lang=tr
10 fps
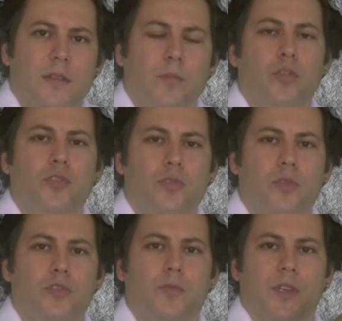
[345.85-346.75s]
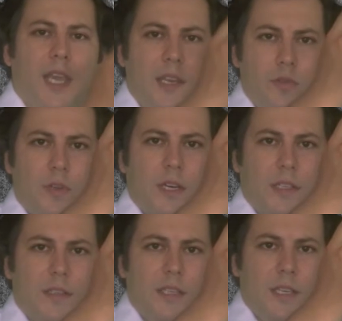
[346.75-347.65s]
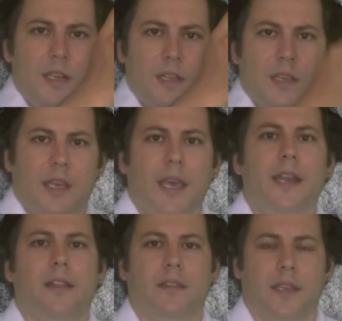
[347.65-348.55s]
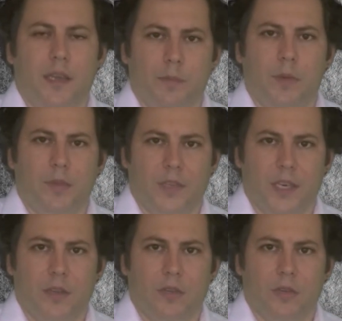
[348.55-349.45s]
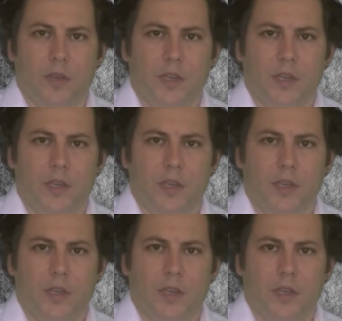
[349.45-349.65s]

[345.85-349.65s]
boşluk ölçümünü en yukarıdan değil en alttan yapmamız gerekiyor.